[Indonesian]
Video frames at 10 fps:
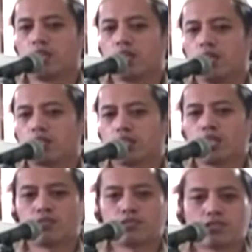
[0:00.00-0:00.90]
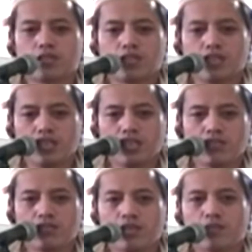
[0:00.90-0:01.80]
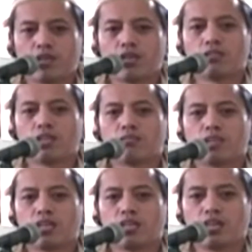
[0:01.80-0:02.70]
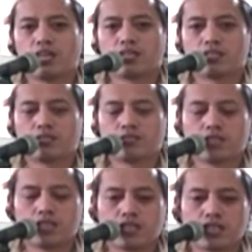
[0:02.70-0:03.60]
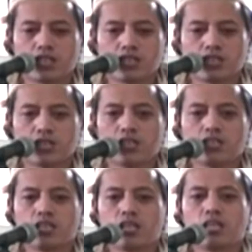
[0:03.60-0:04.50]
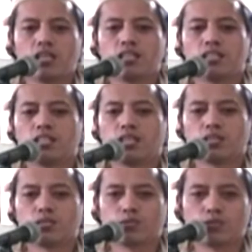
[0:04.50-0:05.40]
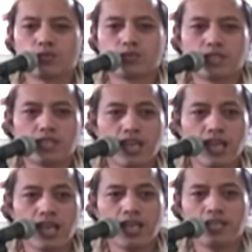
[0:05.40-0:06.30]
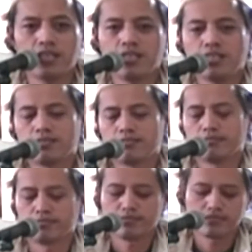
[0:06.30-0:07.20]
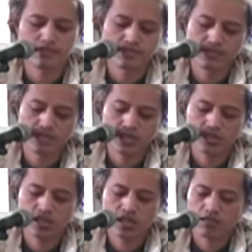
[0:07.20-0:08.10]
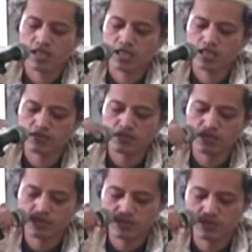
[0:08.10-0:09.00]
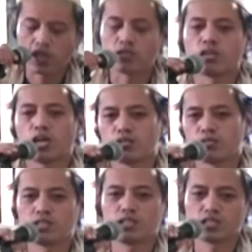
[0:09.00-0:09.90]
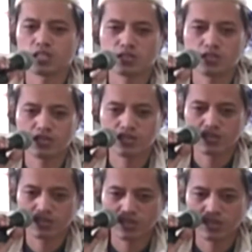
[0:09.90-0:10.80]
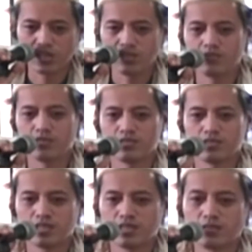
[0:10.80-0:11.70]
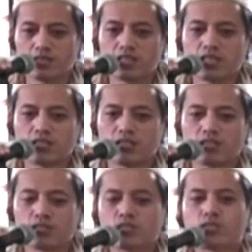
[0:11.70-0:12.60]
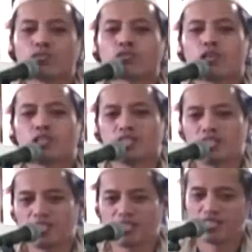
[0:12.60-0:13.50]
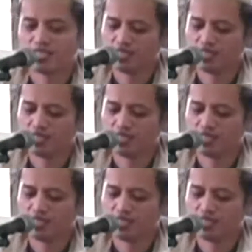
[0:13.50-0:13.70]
eh, salafus salihin, ulama-ulama yang menjadi kekasih Allah, ya guru-guru kita, ya saya solawat belum. Baru a'udzubillahi minasyaitonir rajim. Kalau masih ada waktu terus usolli